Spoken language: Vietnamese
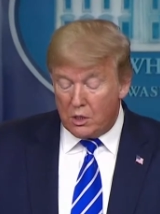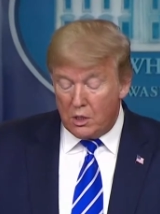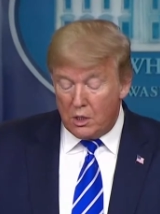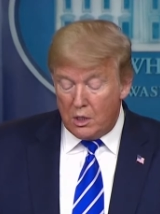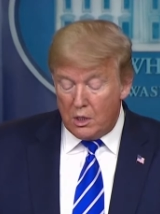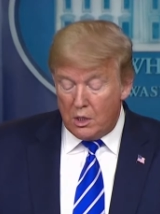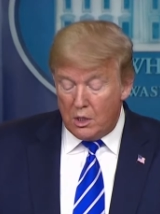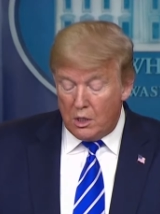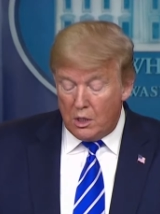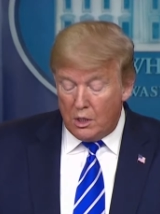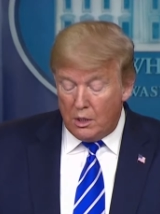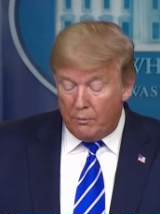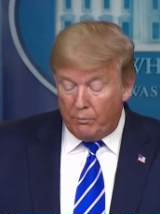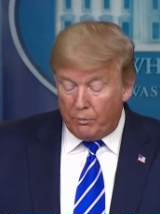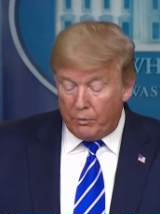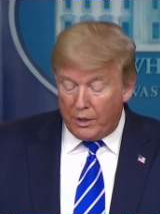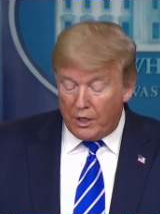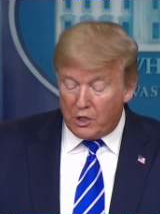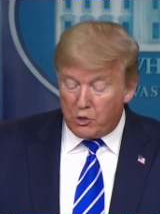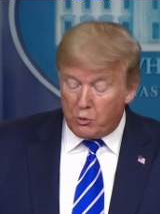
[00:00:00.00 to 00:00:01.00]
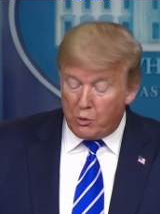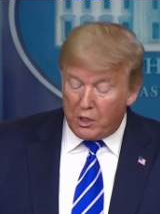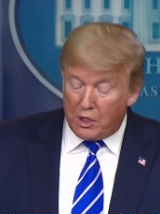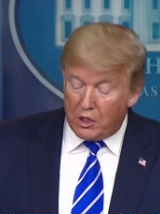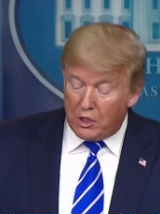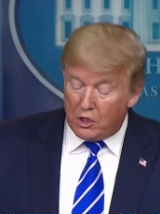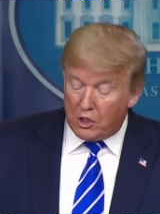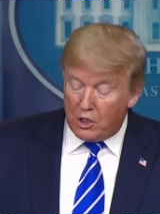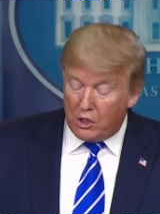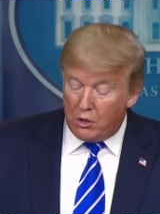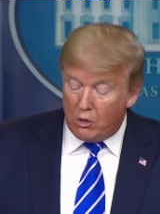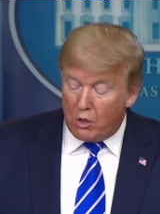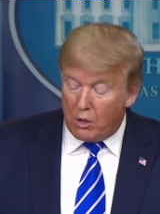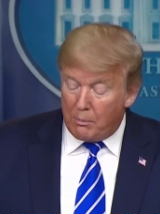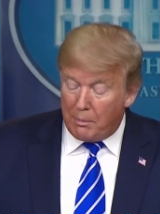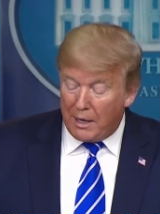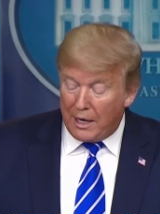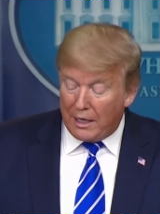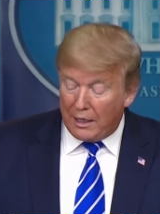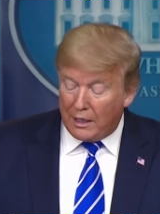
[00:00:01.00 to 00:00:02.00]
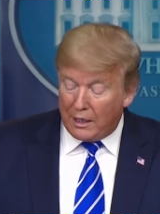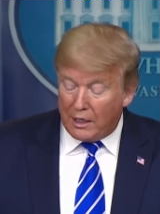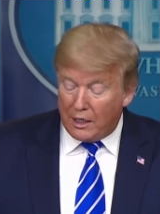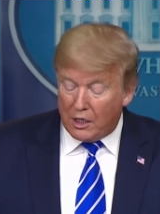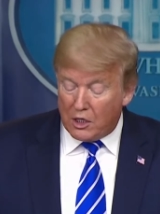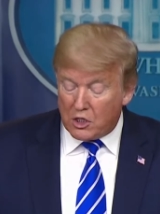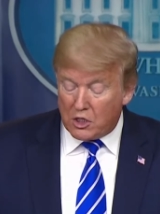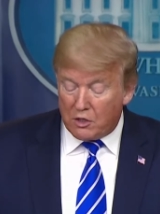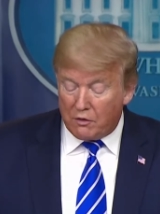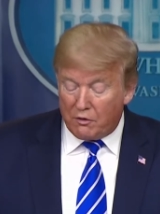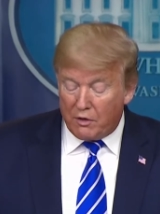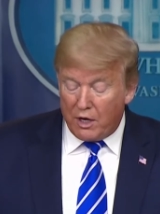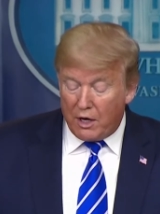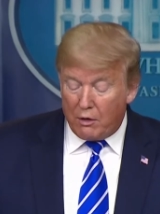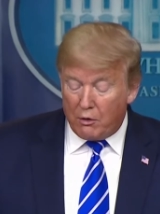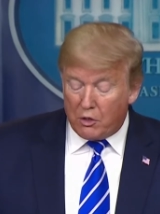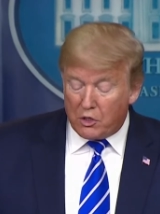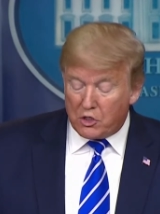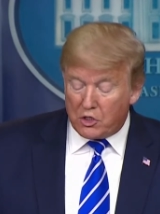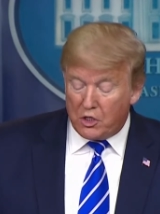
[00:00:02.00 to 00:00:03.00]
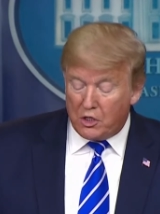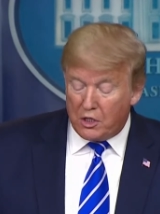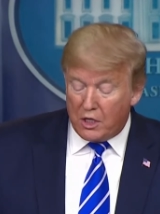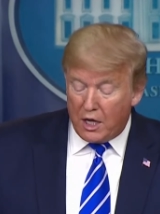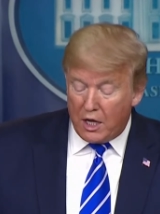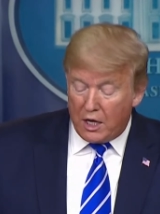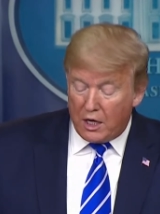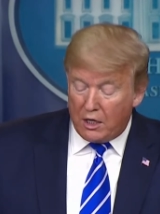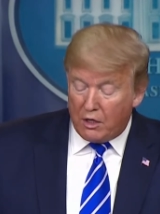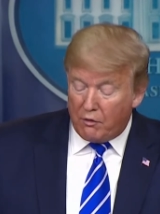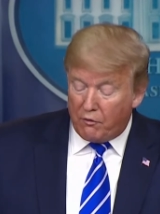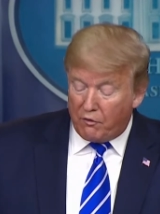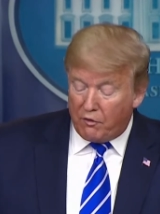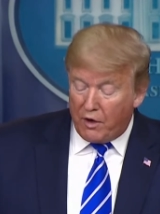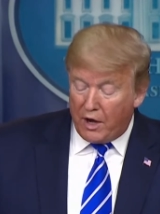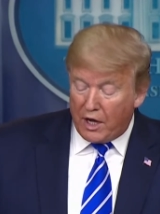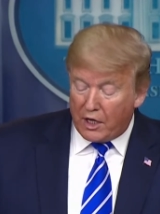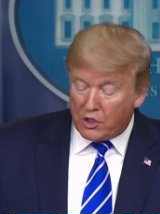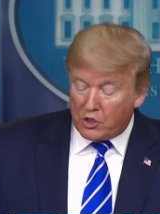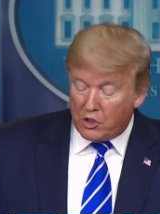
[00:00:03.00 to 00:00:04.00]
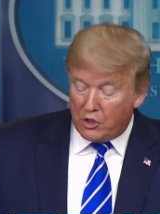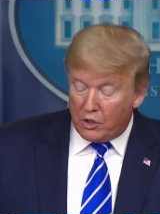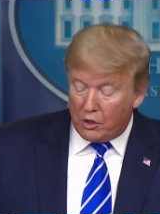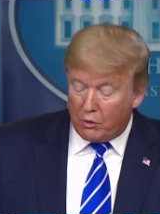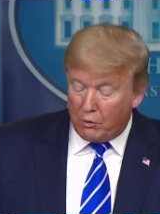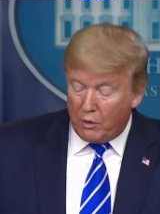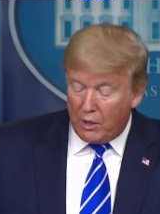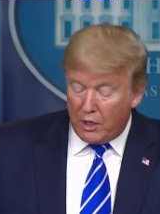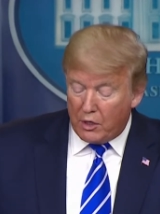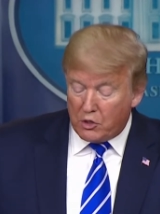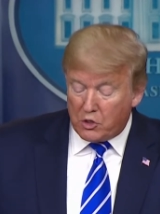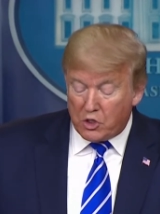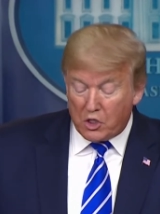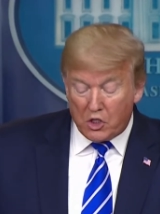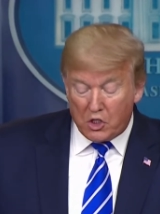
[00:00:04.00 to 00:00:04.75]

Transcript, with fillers: khác chẳng hạn như cúm vốn ít lây hơn trong thời tiết nóng ấm.